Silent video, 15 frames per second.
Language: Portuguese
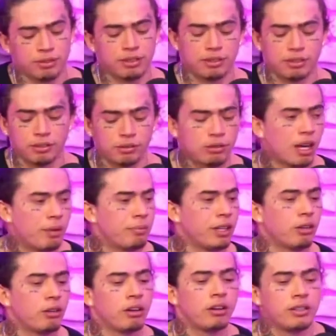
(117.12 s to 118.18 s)
Ô,
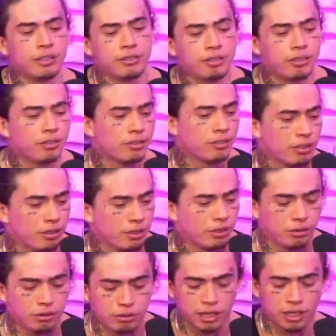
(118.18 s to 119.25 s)
cabelo né? horrível. Né?
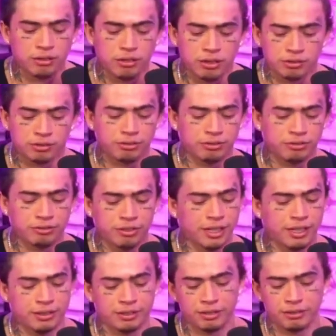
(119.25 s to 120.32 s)
Ô, negócio
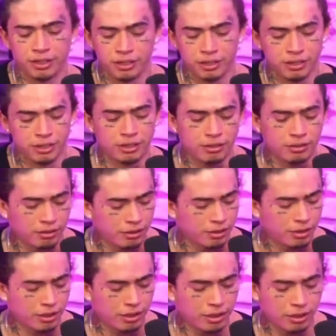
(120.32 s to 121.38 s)
feio esse vestido. É, também.